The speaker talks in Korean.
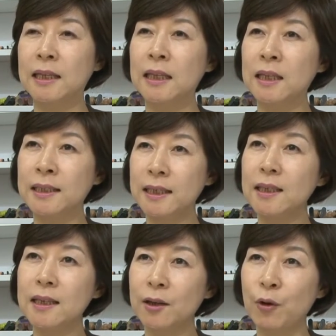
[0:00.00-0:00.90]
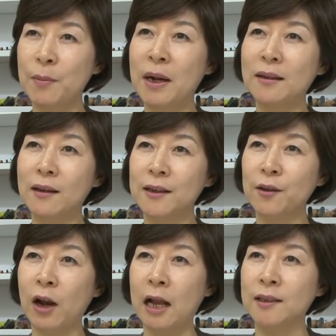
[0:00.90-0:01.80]
이 시기의 뇌
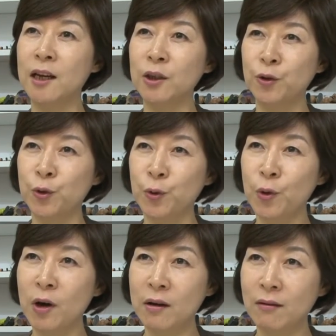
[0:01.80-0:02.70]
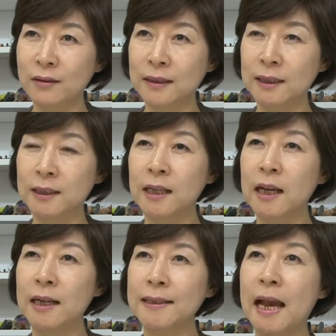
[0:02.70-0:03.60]
발달에서 가장 중요한 거는
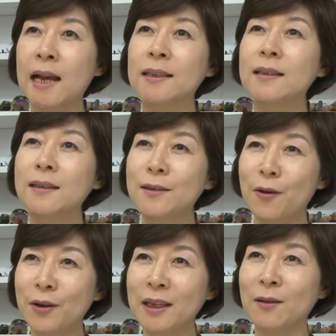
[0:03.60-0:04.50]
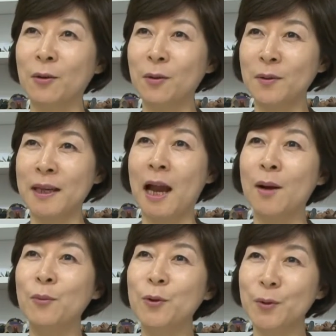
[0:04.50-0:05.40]
사실적인 어떤
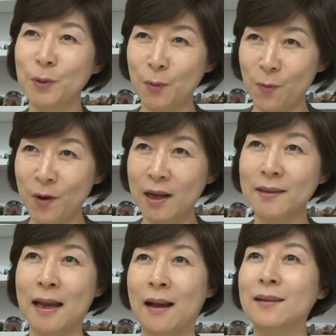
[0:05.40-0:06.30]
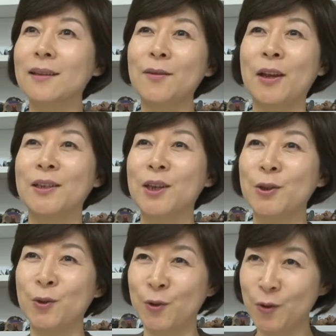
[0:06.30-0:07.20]
사물을 통한 자극이
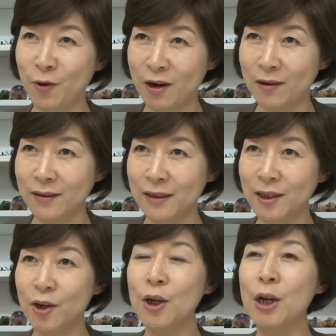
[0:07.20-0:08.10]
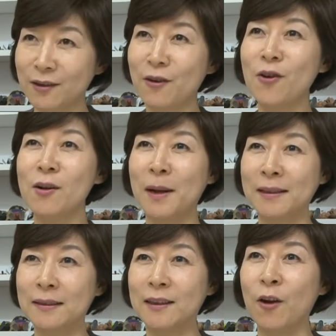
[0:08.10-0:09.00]
굉장히 중요하거든요. 그런 걸
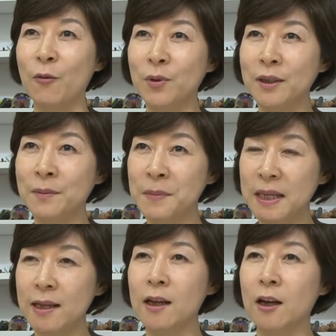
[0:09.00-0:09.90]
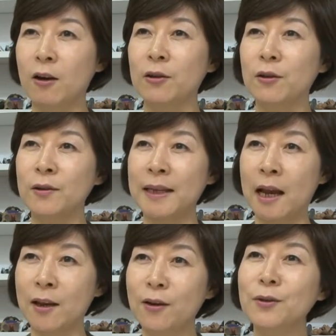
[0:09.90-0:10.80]
봤을 때 어머님이 어떤
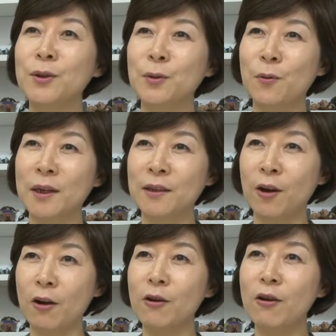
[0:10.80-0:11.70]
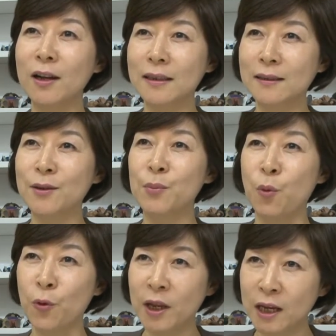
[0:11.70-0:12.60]
자연을 통해서 여러 가지들을
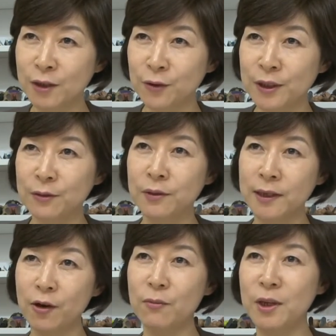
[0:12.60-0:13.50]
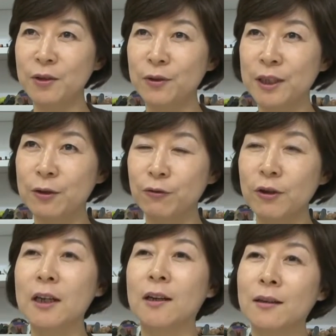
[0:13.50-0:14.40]
보게 해주시고 체험해
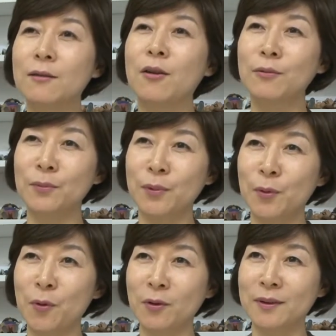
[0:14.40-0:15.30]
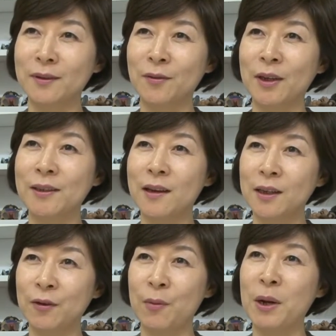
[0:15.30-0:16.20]
주시고 그런 노력들은
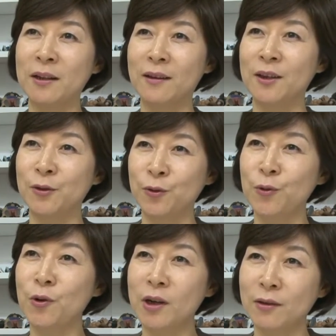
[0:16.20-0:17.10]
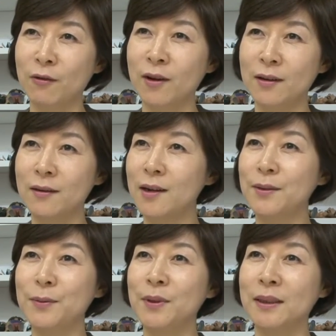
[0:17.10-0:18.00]
굉장히 뇌 발달에 중요한 역할을
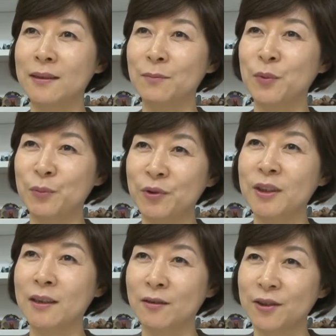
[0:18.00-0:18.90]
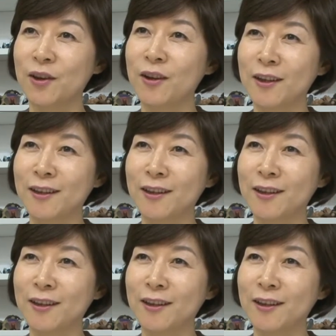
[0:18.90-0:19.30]
할 수 있는 부분이 부분인 거죠.